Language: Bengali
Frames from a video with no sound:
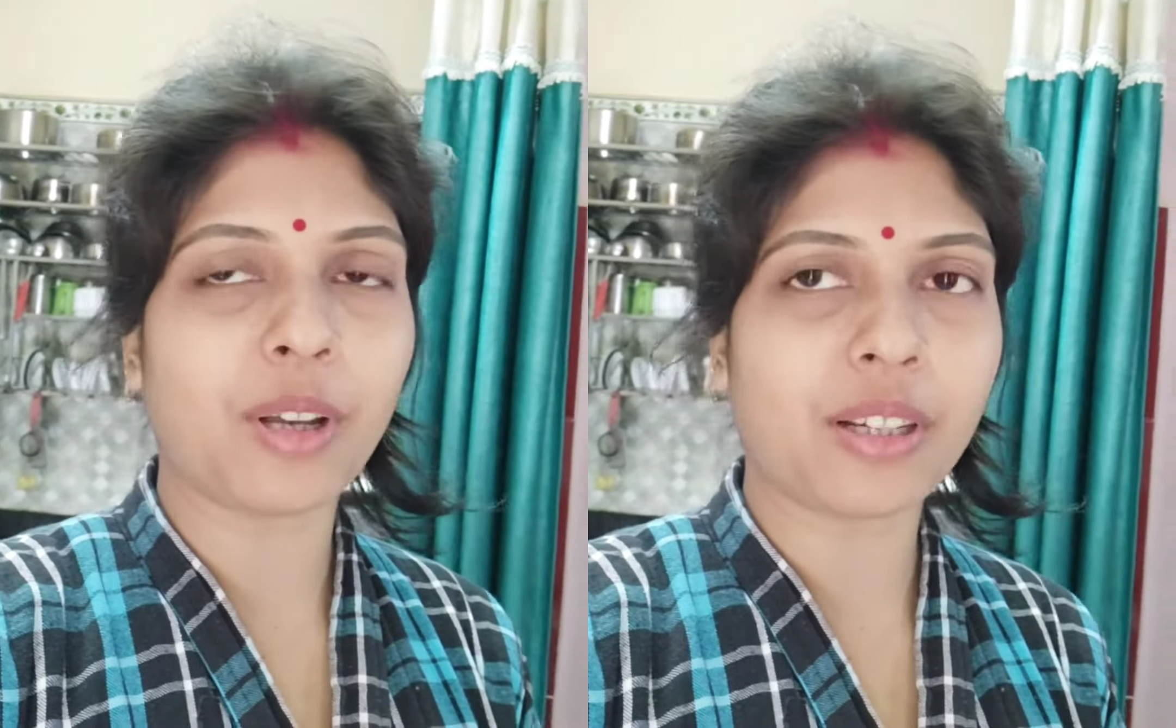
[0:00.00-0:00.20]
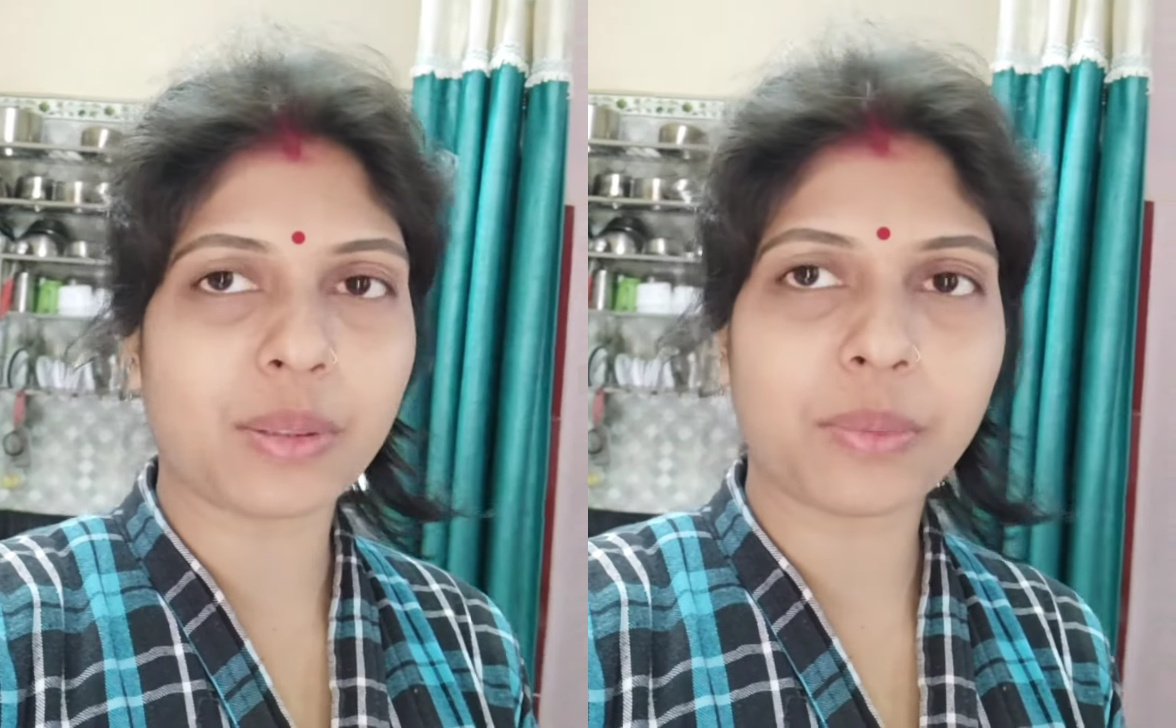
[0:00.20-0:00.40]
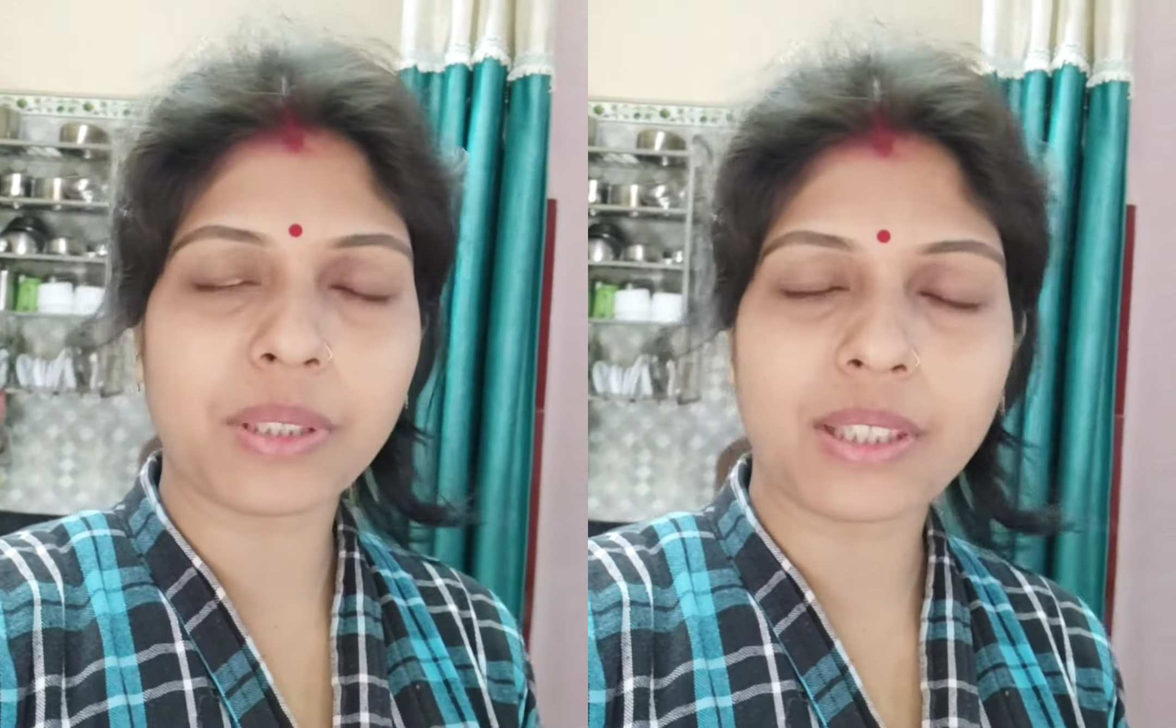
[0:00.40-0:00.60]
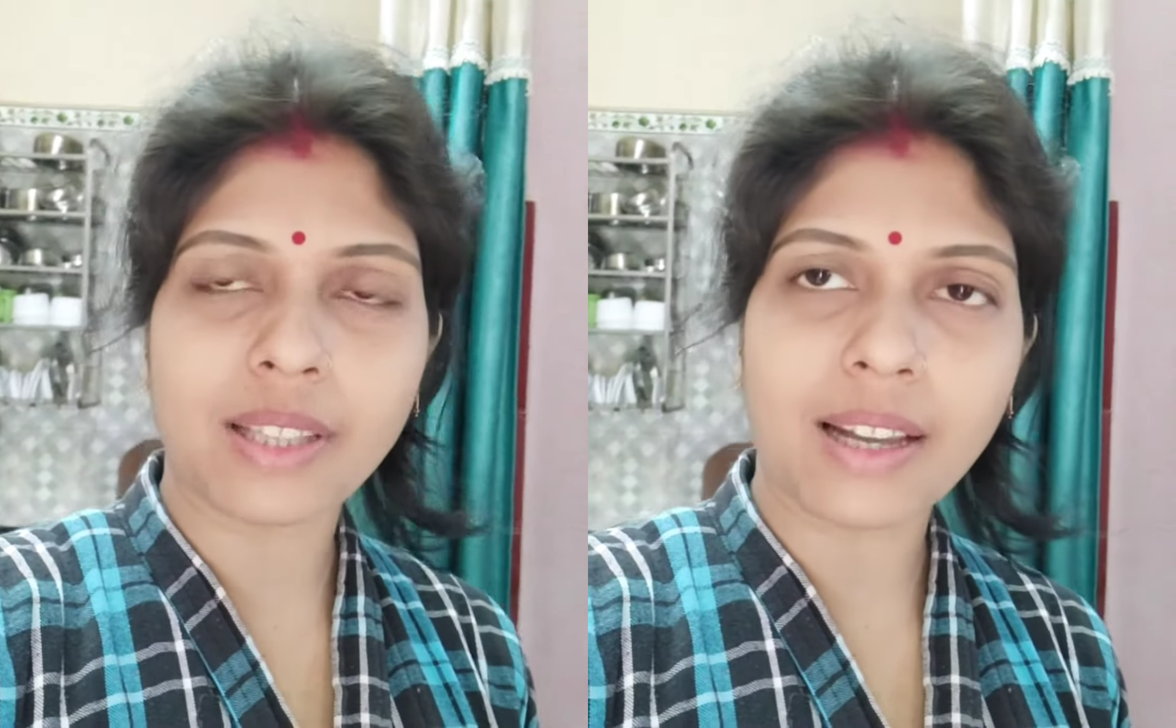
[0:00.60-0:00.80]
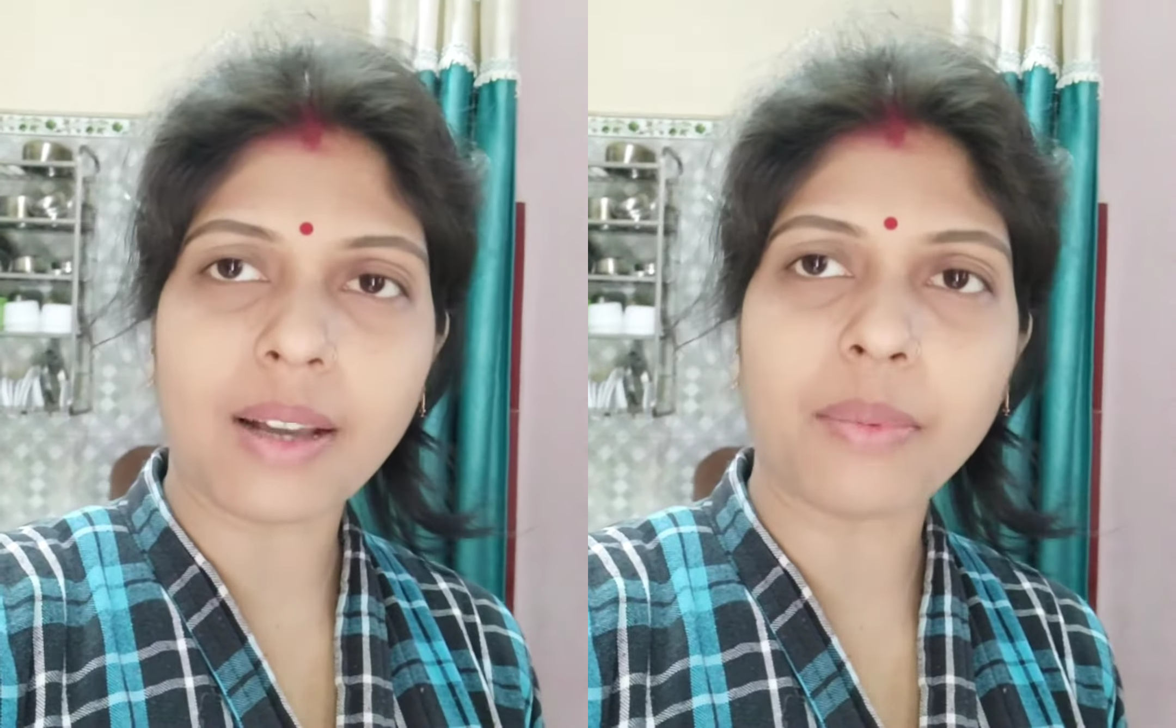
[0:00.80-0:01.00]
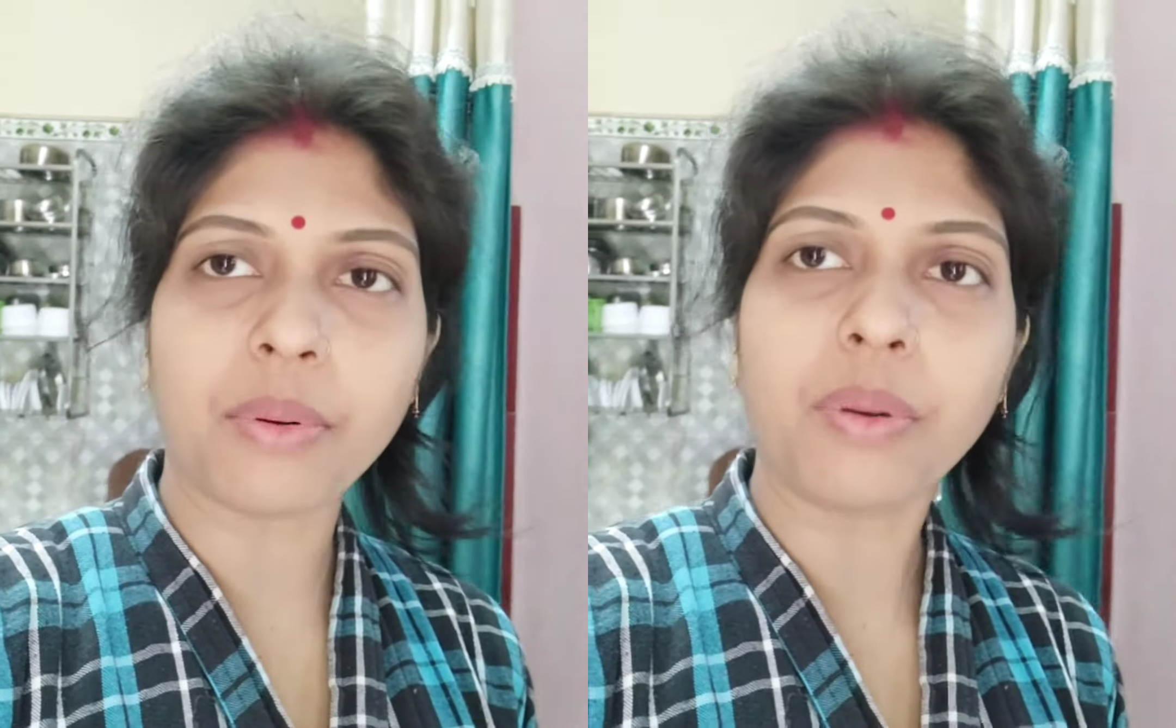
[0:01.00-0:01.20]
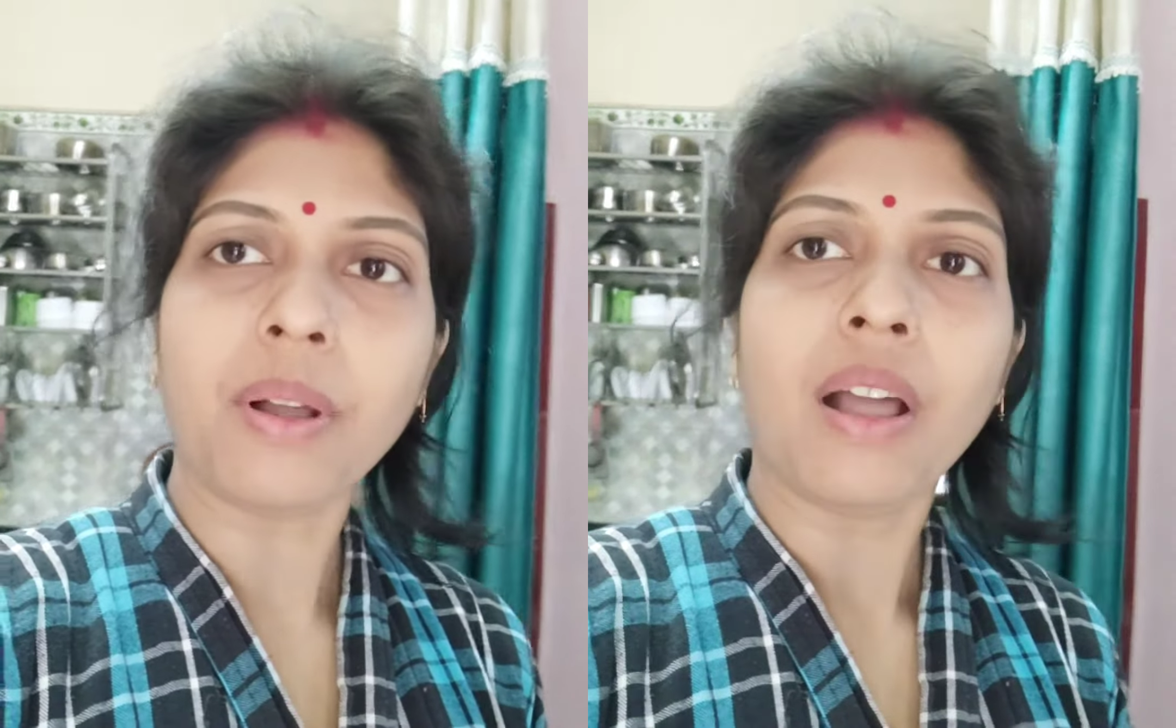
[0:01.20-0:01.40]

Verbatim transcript: ব্লগে তোমাদের দেখাবো